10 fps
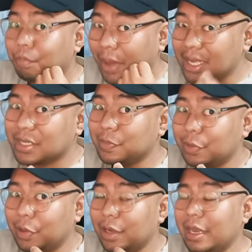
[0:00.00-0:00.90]

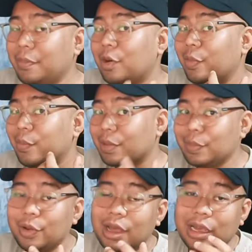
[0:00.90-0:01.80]
possible na makumpit
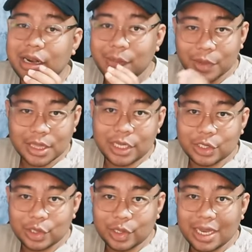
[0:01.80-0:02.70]
mo ang
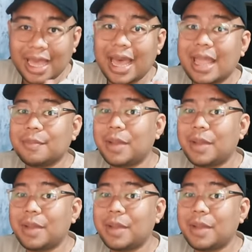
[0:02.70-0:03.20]
reputation at